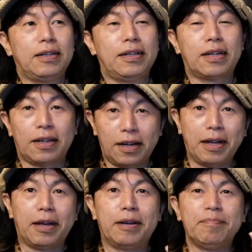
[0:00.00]
やったら
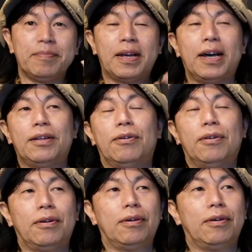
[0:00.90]
ねあ
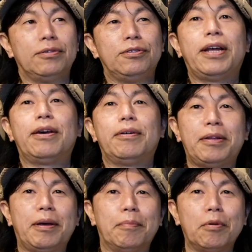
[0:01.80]
のずれ
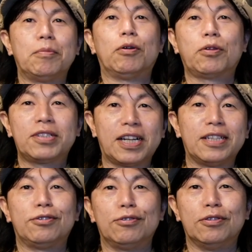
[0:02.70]
ね僕も落としたり
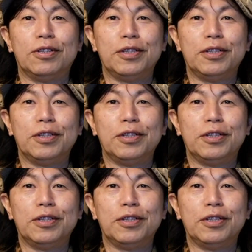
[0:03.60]
する